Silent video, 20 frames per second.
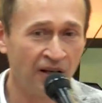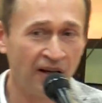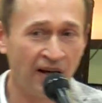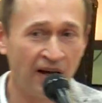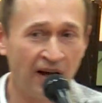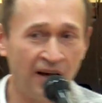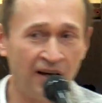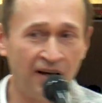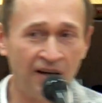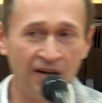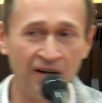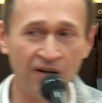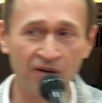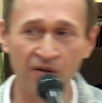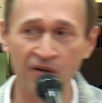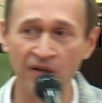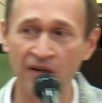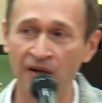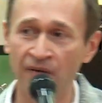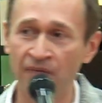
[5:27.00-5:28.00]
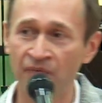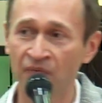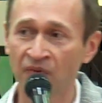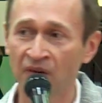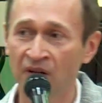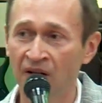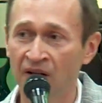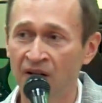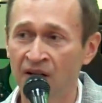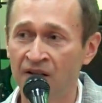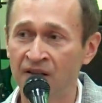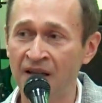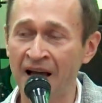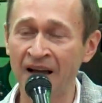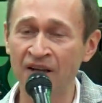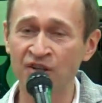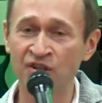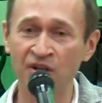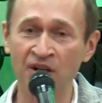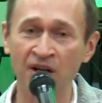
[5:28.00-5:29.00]
Аллилуйя.
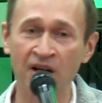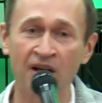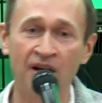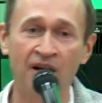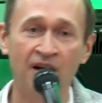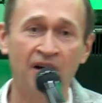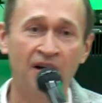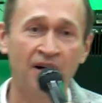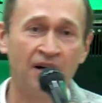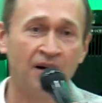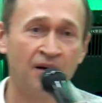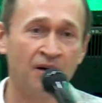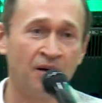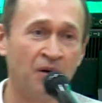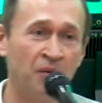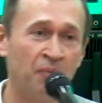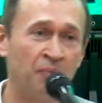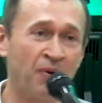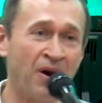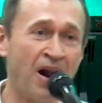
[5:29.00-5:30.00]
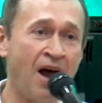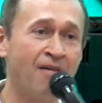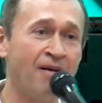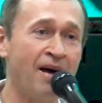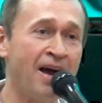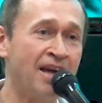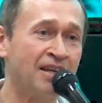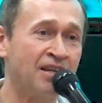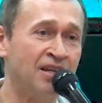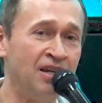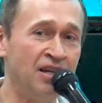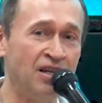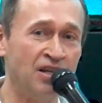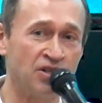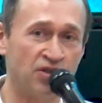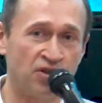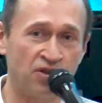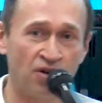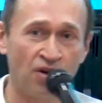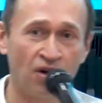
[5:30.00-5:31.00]
Также э, правая
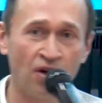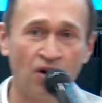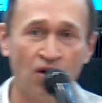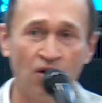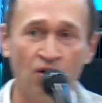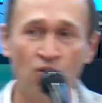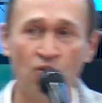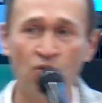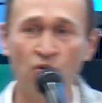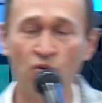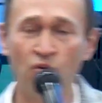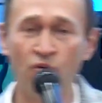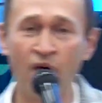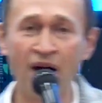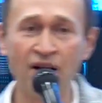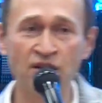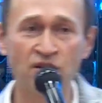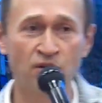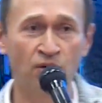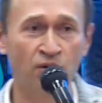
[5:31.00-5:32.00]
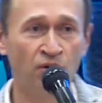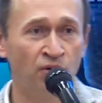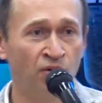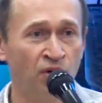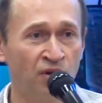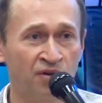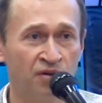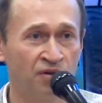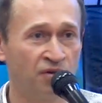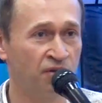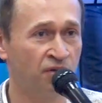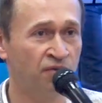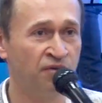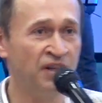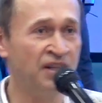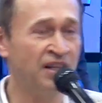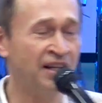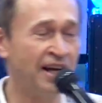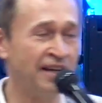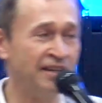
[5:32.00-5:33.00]
кисть у вас, вот
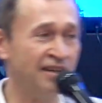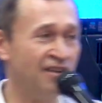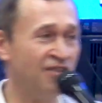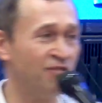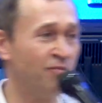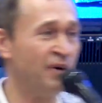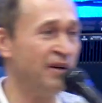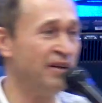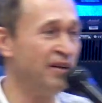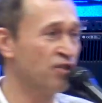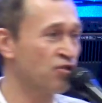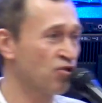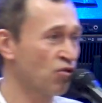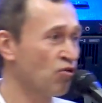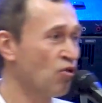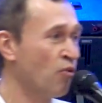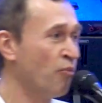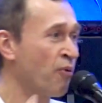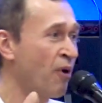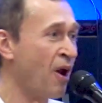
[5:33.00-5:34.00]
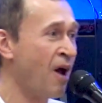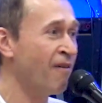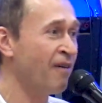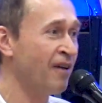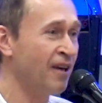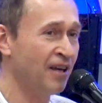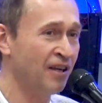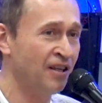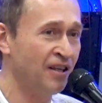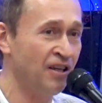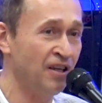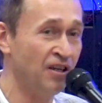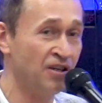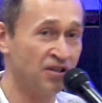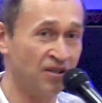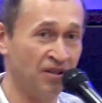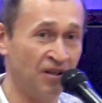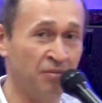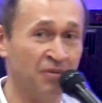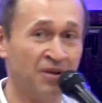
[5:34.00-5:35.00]
вы не ходили в больницу, но правая
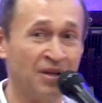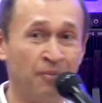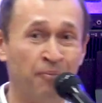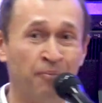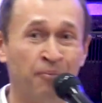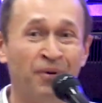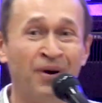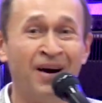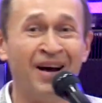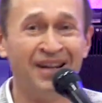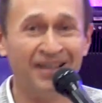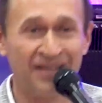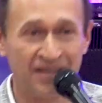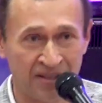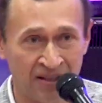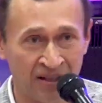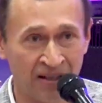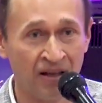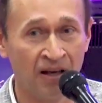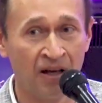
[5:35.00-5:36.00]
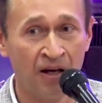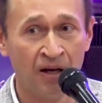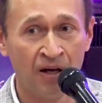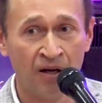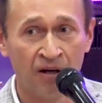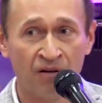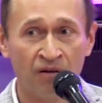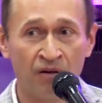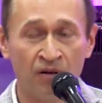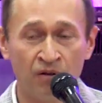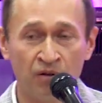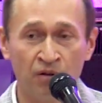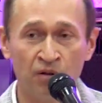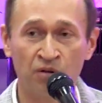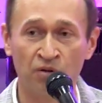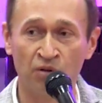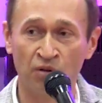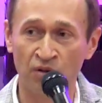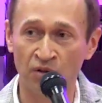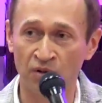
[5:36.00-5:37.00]
кисть, именно пальцы, э,
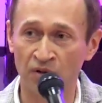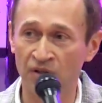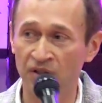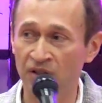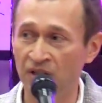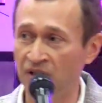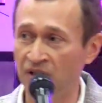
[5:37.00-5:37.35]
вот э,